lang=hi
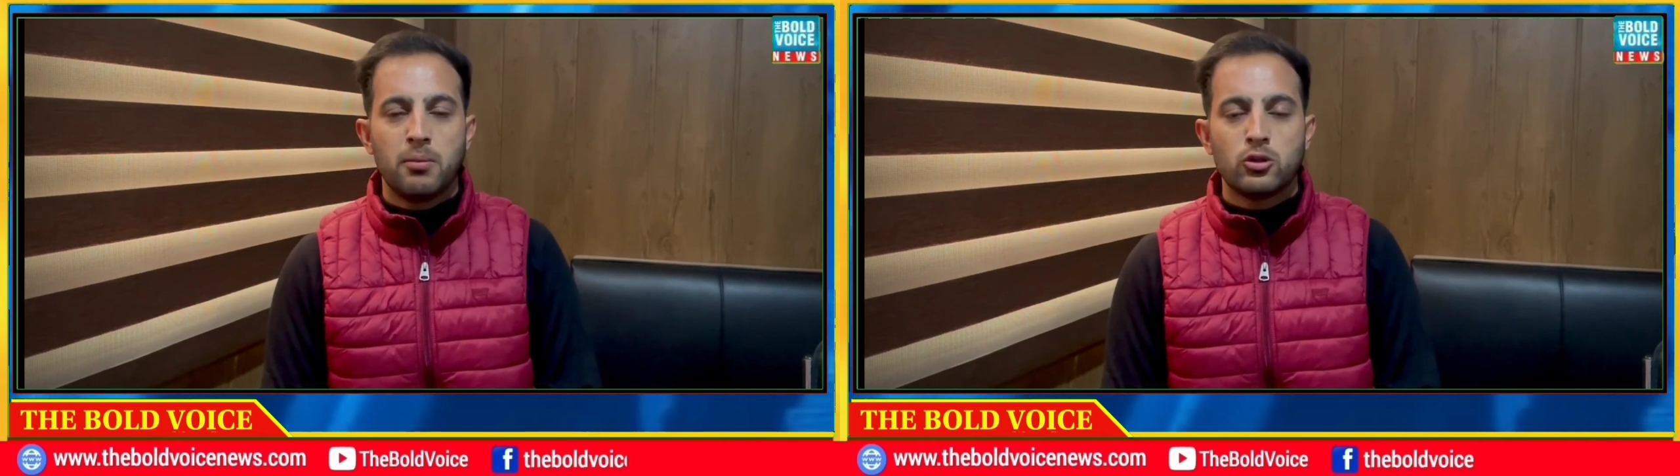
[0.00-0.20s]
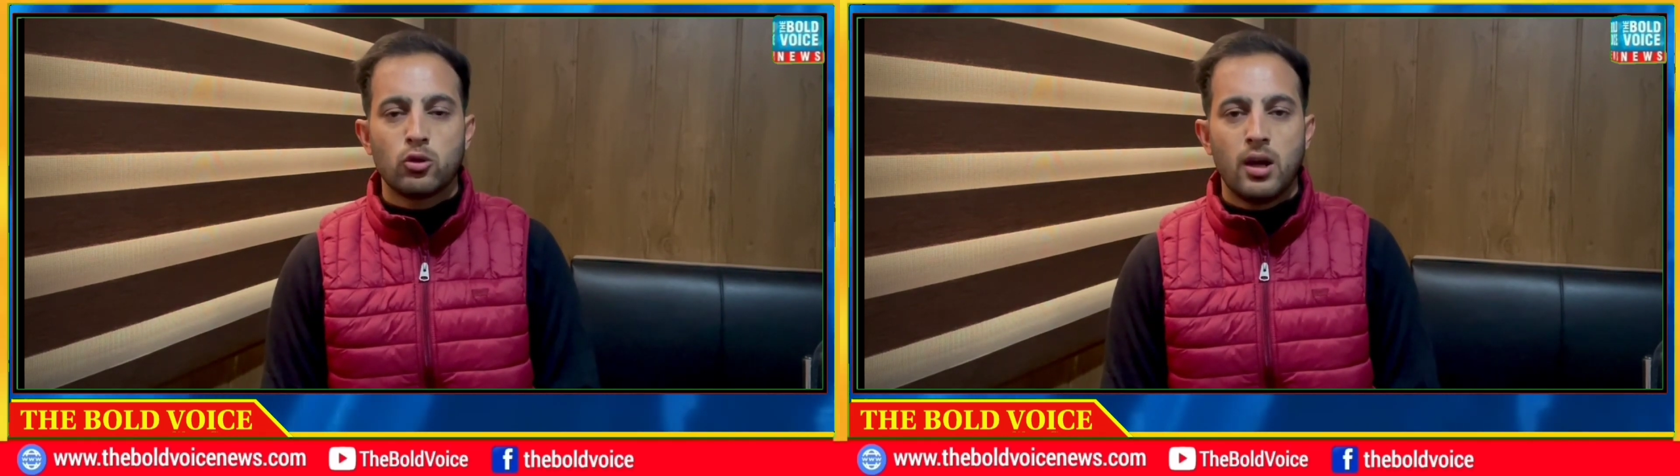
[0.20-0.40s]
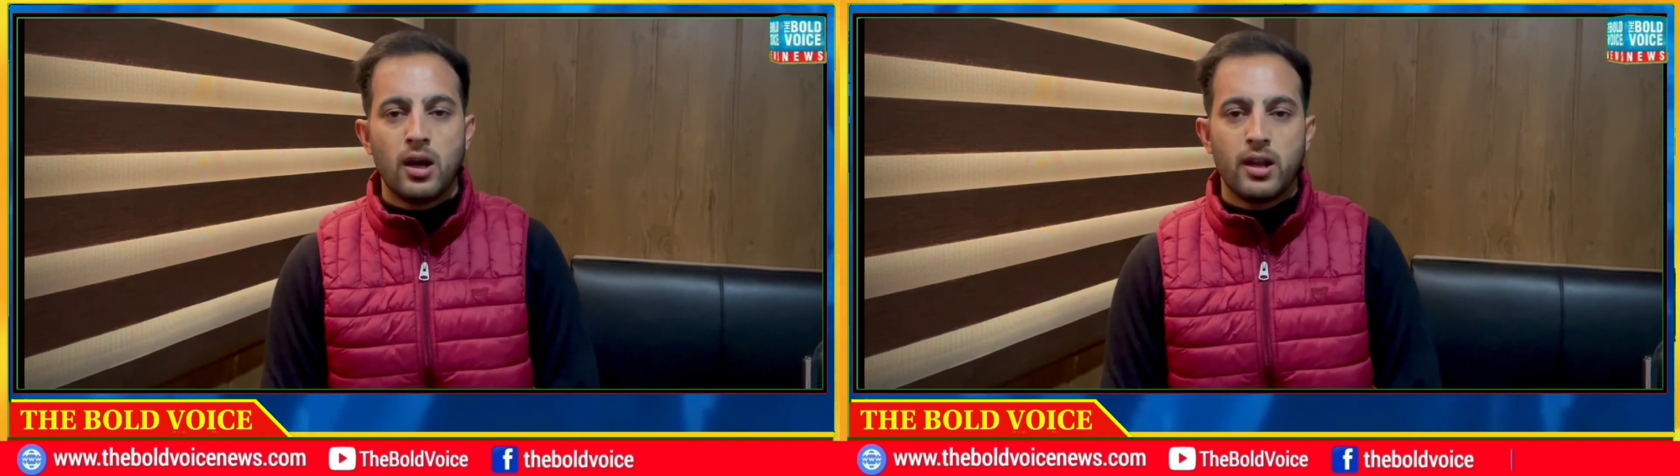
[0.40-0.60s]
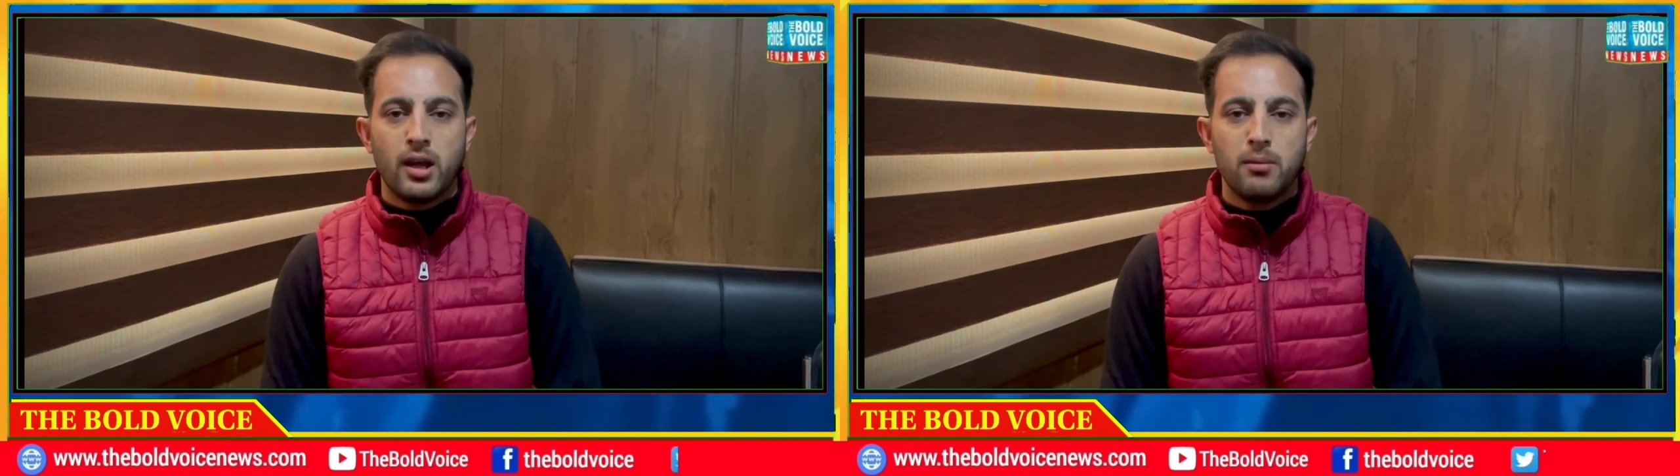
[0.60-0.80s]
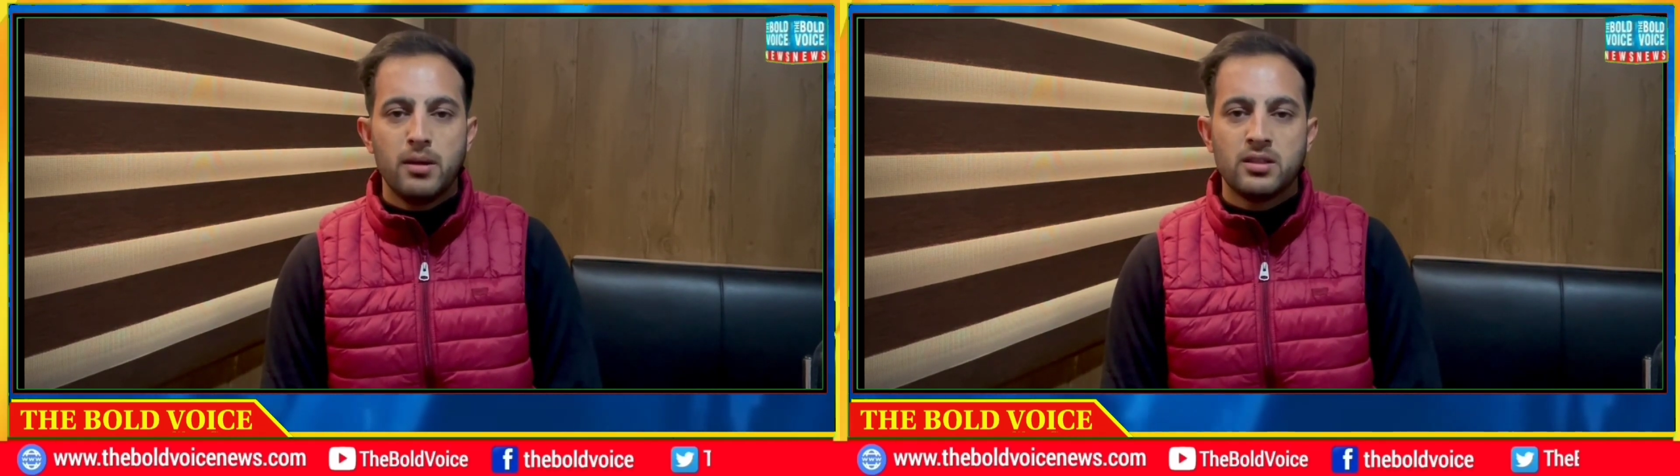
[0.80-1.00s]
पंचकुला
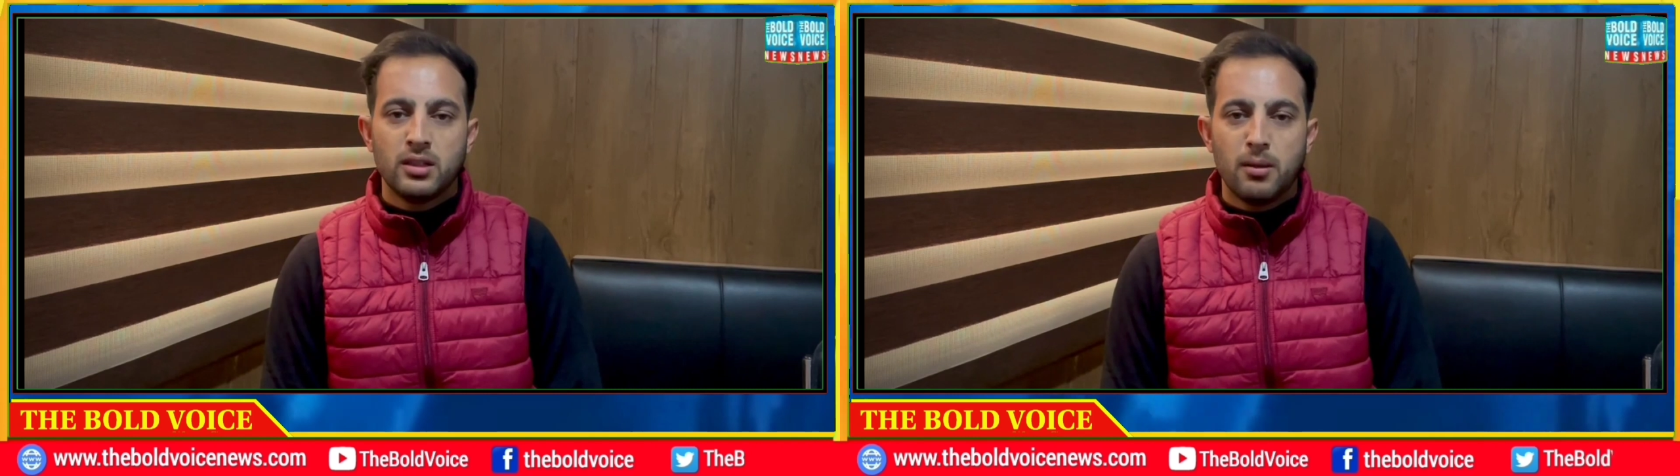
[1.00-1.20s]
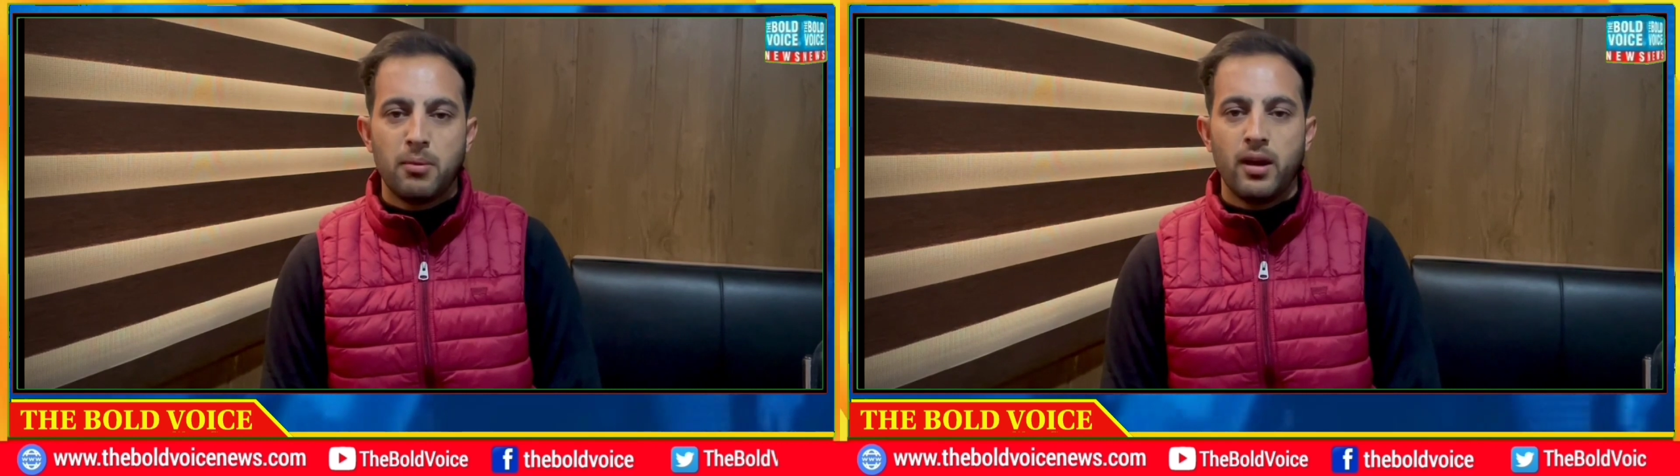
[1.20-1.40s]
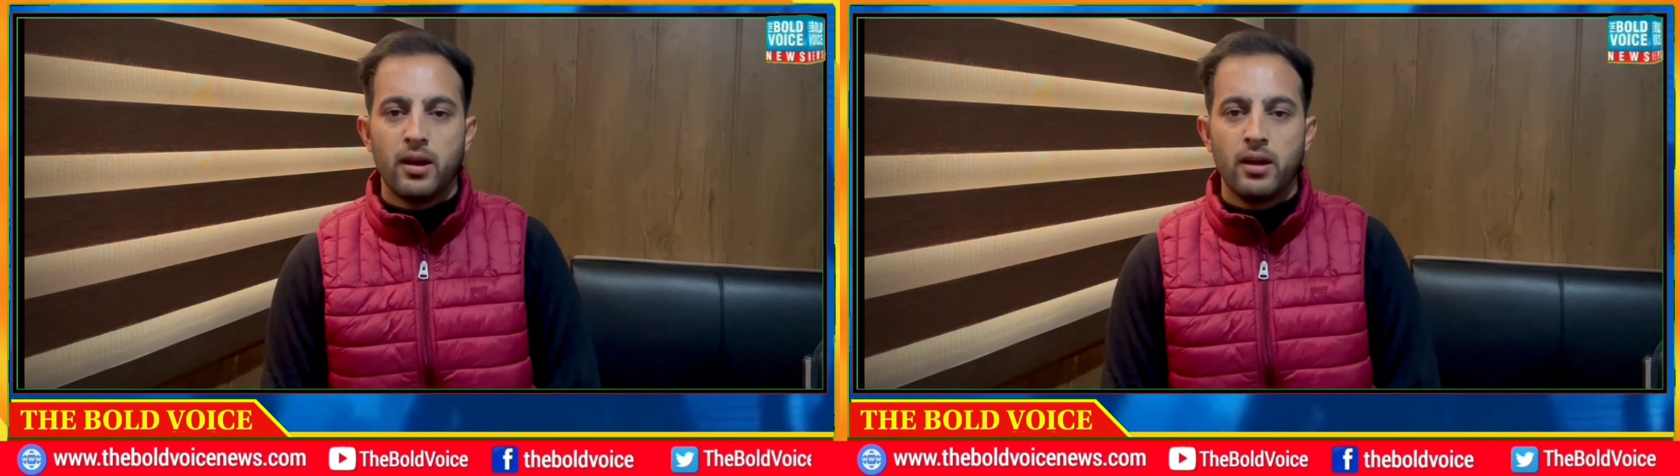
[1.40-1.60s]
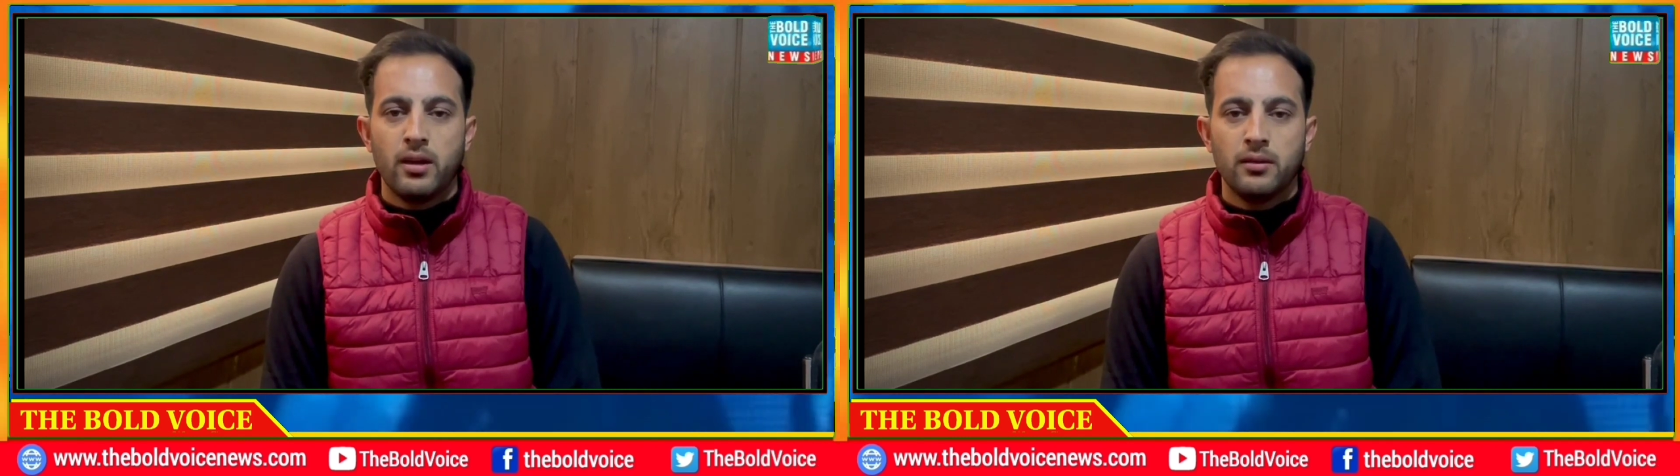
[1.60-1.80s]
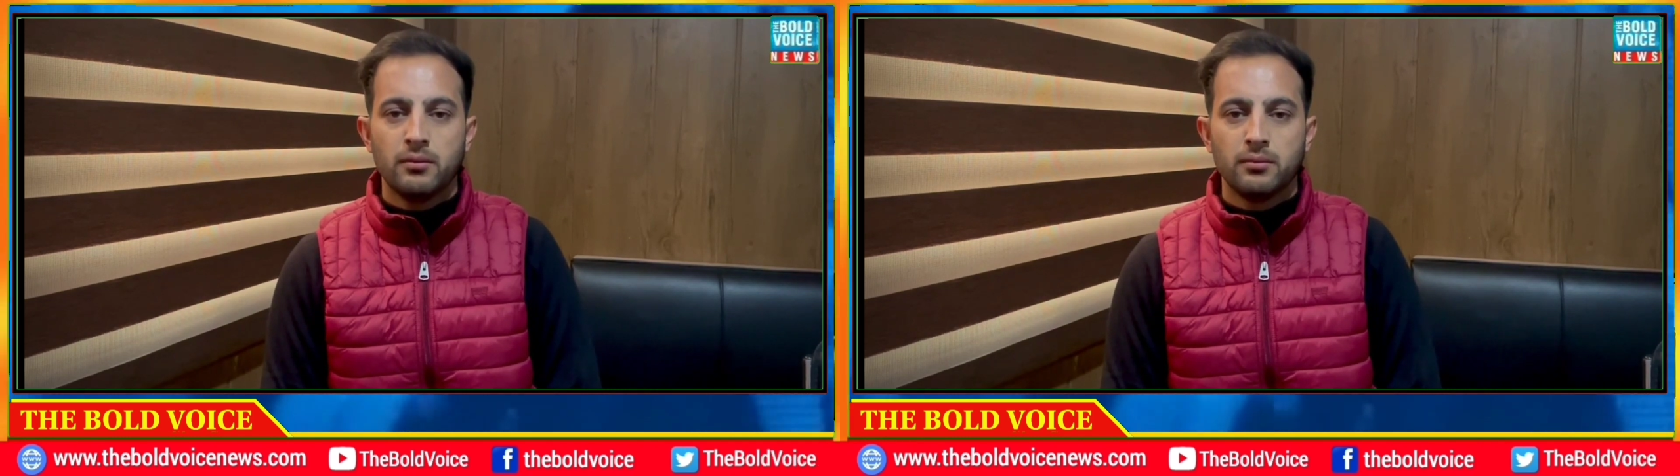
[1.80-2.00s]
हरियाणा में जिंदा पाया गया है